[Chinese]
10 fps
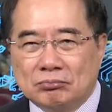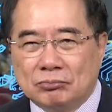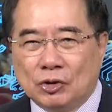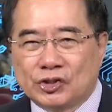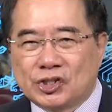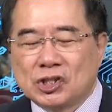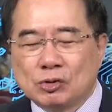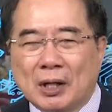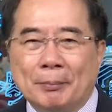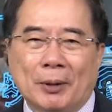有四十
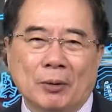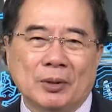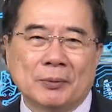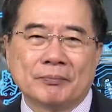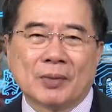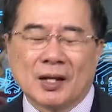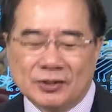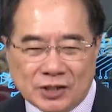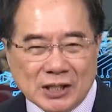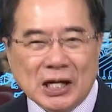万人报名。
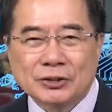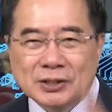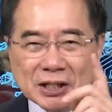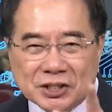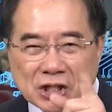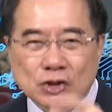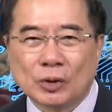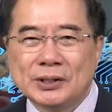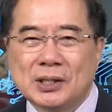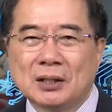接下去再征收
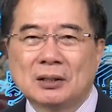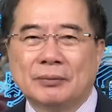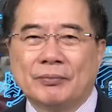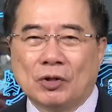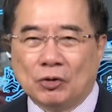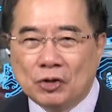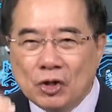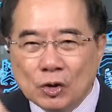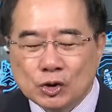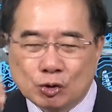一千个，有
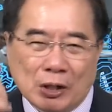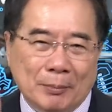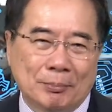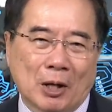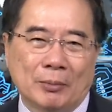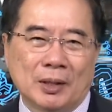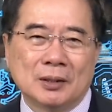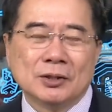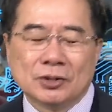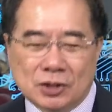六十万人报名；
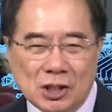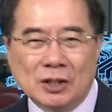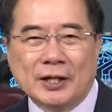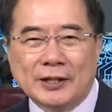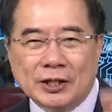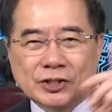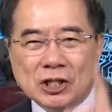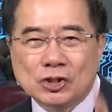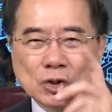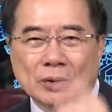第二年要
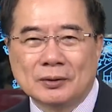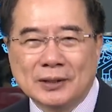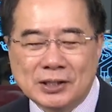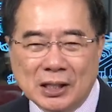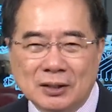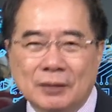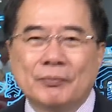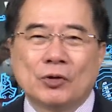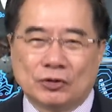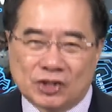征收一千个，
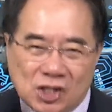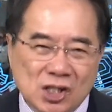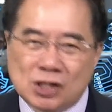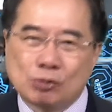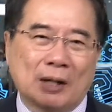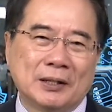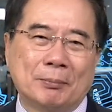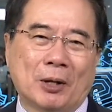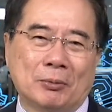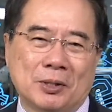有七十万人
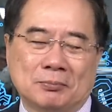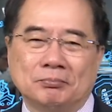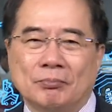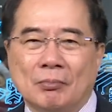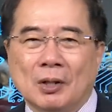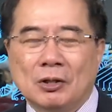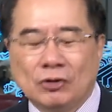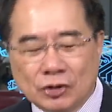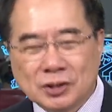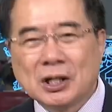报名。你
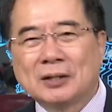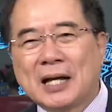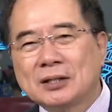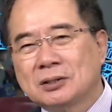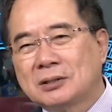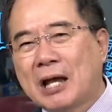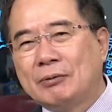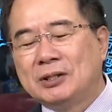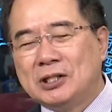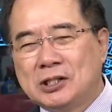就知道当时台
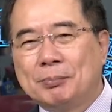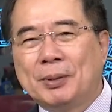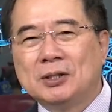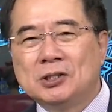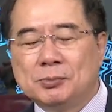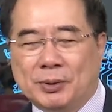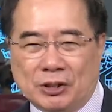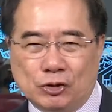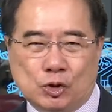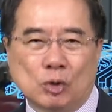湾已经被日本
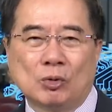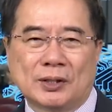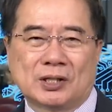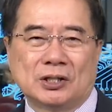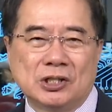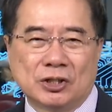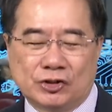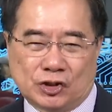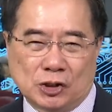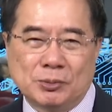人驯化成一个
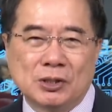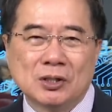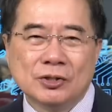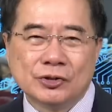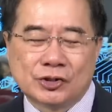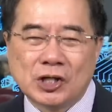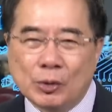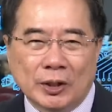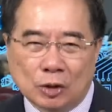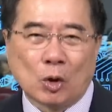殖民社
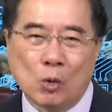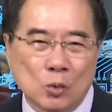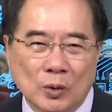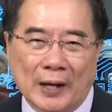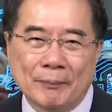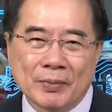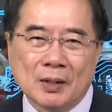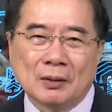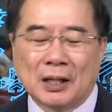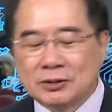会的动物了。
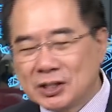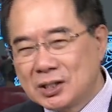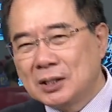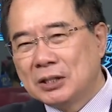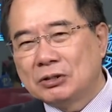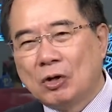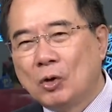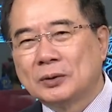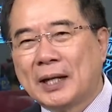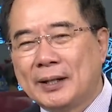那这些人的
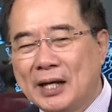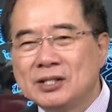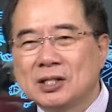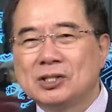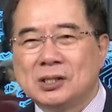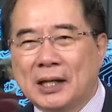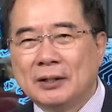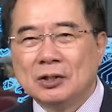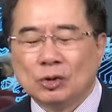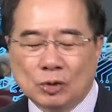后代延伸起来，
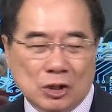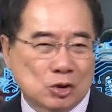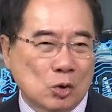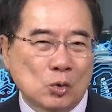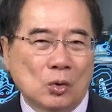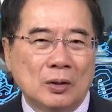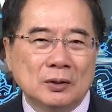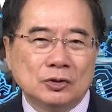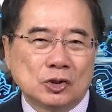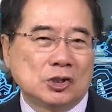对中国
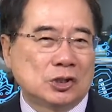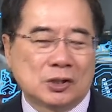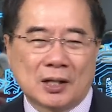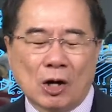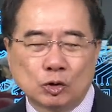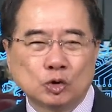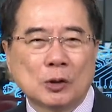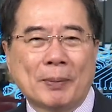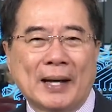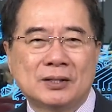就是高度的
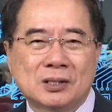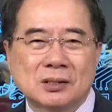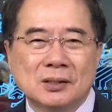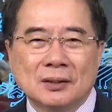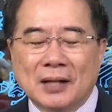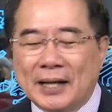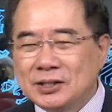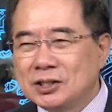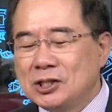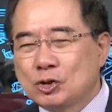排斥，还
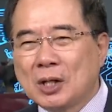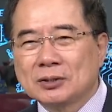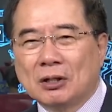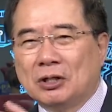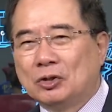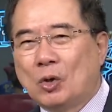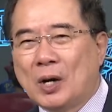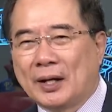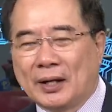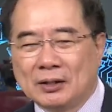自己创造很多
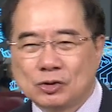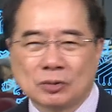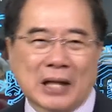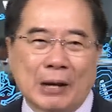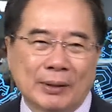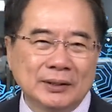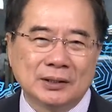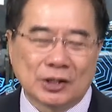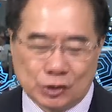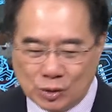谎言，说台湾人
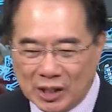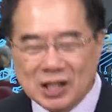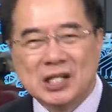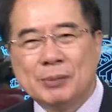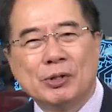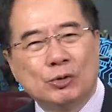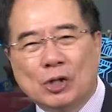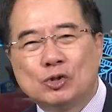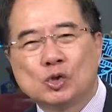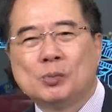的血液里面有
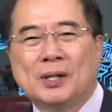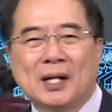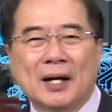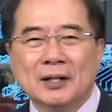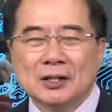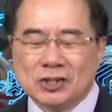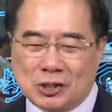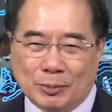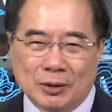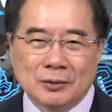原住民啊，什
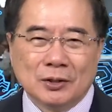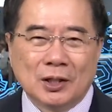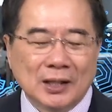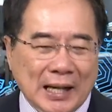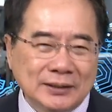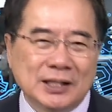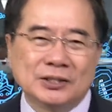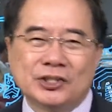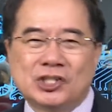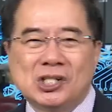么荷兰人
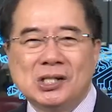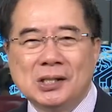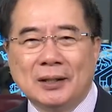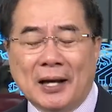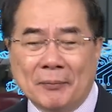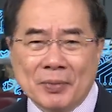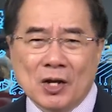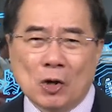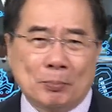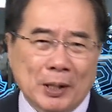的基因啊，
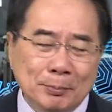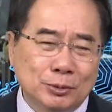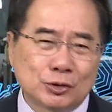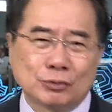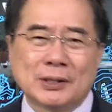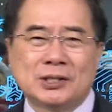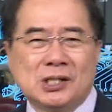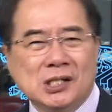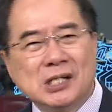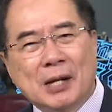有平埔族的
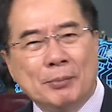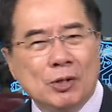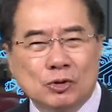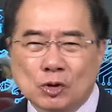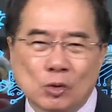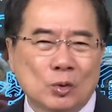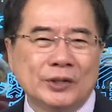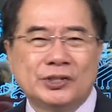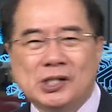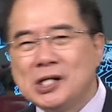基因啊，没有中国
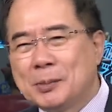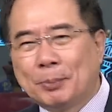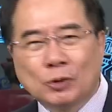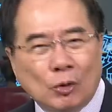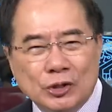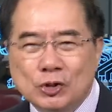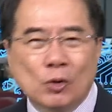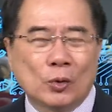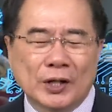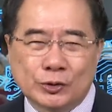人基因，不同于中
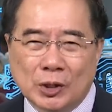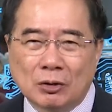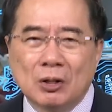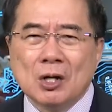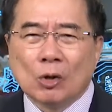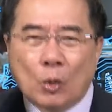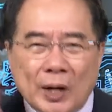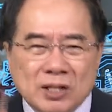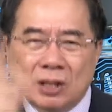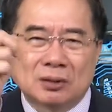国人的血统，
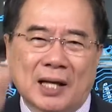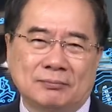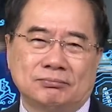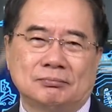鬼扯淡